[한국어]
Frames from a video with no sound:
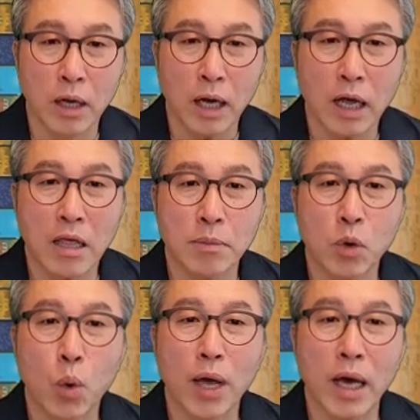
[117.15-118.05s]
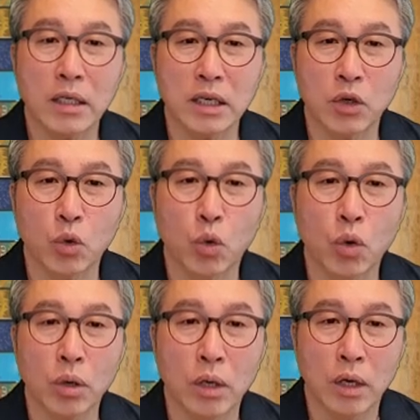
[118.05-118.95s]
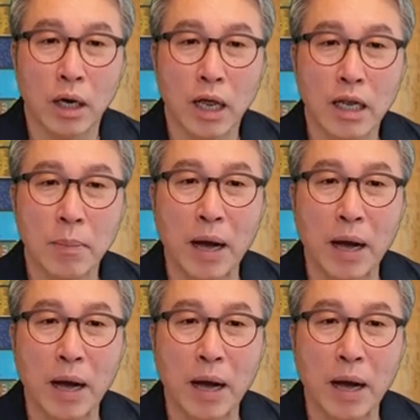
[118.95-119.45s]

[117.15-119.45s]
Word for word: 하나님을 오해하지 않고 하나님과